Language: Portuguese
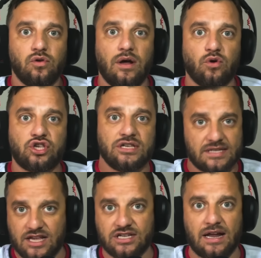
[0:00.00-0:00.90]
O Léo
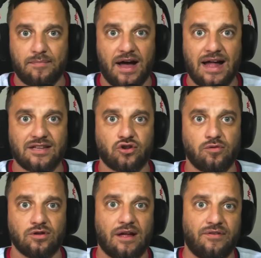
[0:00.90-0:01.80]
Ortiz está de cara amarrada,
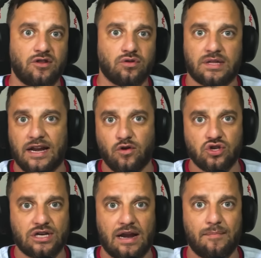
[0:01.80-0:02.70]
todo mundo está vendo,
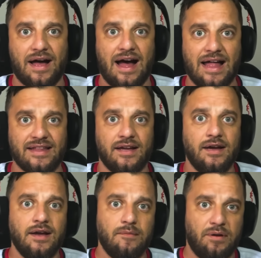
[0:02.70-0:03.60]
treinou de cara
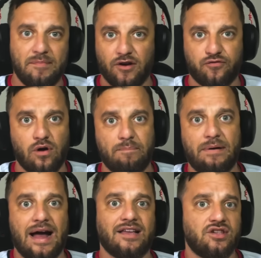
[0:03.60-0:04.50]
amarrada, primeiro ficou à
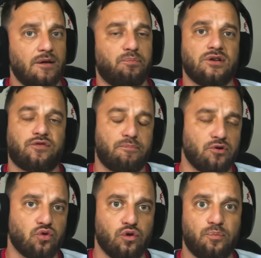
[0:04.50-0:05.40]
parte, depois foi
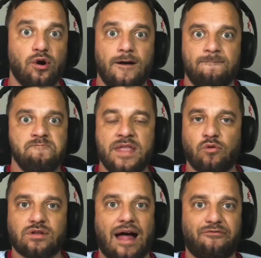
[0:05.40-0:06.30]
para o grupo,
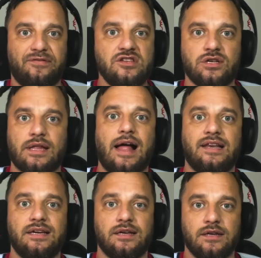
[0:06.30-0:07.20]
não está afim de estar tá
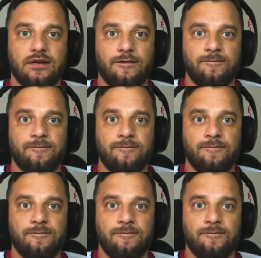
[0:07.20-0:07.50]
ali.